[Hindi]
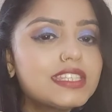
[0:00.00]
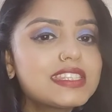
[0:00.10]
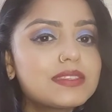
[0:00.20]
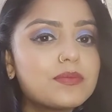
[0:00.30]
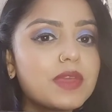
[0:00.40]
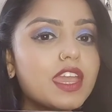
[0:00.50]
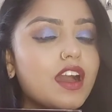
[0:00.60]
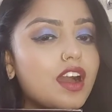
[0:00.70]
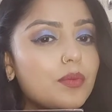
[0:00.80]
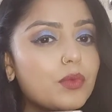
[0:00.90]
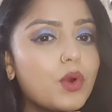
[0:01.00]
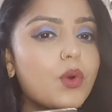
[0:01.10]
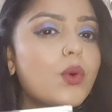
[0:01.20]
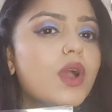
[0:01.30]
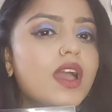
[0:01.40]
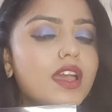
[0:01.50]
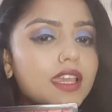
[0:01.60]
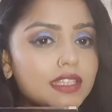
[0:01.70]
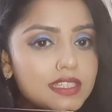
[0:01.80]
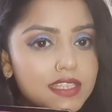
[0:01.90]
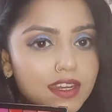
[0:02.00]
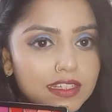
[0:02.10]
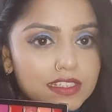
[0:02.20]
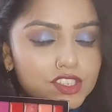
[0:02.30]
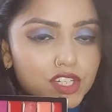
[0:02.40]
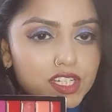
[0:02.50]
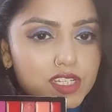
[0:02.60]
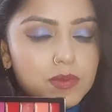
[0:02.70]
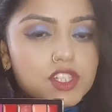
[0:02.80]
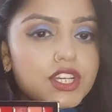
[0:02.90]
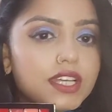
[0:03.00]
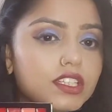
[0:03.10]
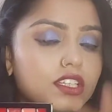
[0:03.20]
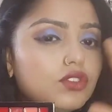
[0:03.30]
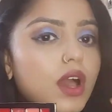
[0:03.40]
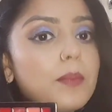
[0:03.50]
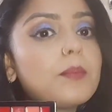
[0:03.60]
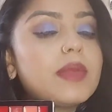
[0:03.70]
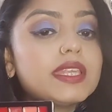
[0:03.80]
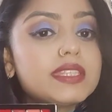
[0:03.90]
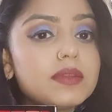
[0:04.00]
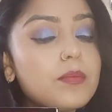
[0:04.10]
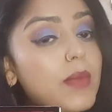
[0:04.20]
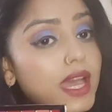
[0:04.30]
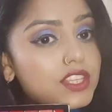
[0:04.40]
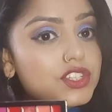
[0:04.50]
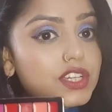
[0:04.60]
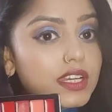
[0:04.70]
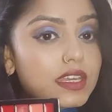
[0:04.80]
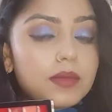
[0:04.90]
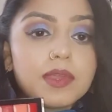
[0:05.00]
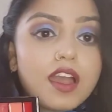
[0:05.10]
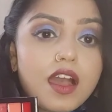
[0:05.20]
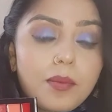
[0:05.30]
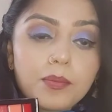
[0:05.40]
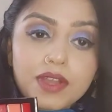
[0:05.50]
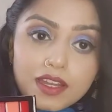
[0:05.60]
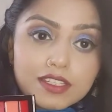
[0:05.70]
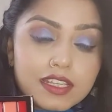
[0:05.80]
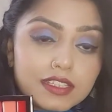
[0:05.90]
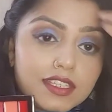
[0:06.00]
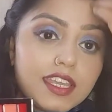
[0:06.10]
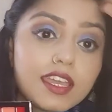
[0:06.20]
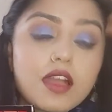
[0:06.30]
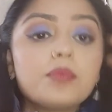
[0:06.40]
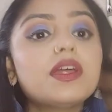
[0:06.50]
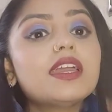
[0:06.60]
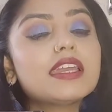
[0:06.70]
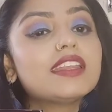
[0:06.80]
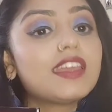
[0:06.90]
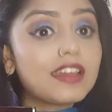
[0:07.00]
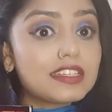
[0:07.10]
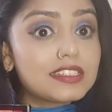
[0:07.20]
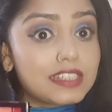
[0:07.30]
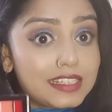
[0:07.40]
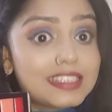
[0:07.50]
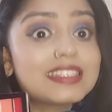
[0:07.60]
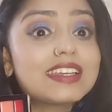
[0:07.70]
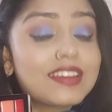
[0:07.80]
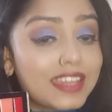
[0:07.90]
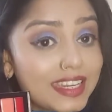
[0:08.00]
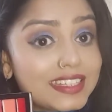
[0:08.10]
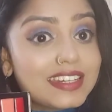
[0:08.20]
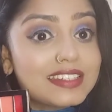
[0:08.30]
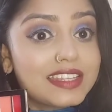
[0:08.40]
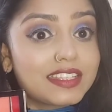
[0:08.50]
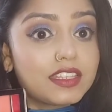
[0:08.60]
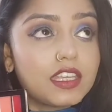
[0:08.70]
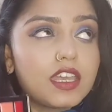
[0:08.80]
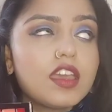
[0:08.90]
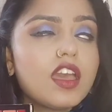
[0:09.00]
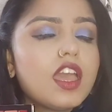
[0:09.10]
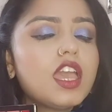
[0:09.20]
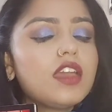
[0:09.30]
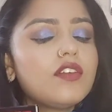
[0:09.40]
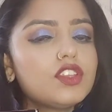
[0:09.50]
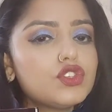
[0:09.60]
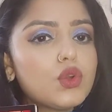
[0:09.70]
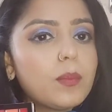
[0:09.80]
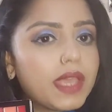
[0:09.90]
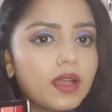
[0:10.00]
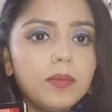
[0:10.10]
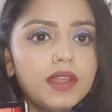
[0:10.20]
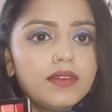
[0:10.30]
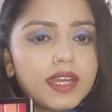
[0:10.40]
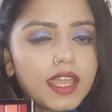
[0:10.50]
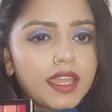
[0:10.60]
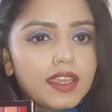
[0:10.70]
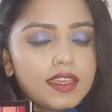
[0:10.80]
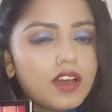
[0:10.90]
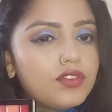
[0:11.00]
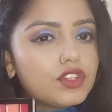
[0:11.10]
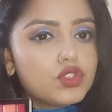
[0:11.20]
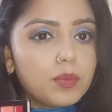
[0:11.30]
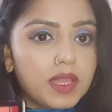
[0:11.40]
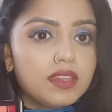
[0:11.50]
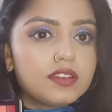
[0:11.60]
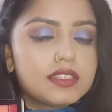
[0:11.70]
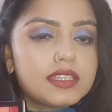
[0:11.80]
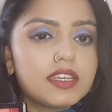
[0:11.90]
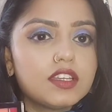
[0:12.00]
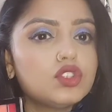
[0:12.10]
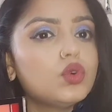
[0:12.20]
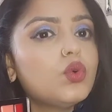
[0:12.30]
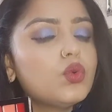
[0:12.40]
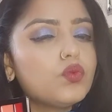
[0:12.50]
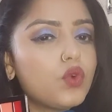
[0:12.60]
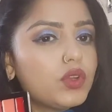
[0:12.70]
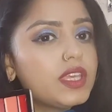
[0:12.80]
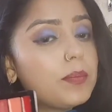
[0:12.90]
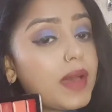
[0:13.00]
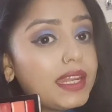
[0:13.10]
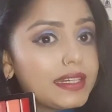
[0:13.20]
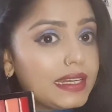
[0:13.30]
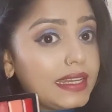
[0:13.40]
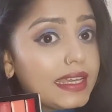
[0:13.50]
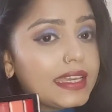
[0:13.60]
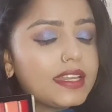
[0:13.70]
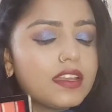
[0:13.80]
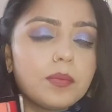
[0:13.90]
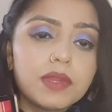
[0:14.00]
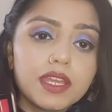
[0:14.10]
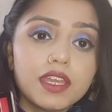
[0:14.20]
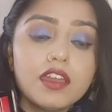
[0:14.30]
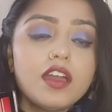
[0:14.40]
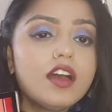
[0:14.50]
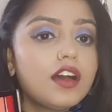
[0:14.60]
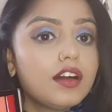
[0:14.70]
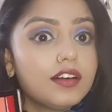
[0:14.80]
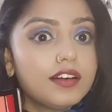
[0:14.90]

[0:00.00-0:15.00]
इसमें आपको इतने सारे शेड्स मिल जाते हैं ना तो आप मिक्स एंड मैच करके भी आप आप कर सकती एक अपना एक नया शेड क्रिएट कर सकती है इवन जो मेकअप लवर हैं या फिर जो बिगनर्स हैं ना तो वो ये पैलेट लेके ना अपने आ,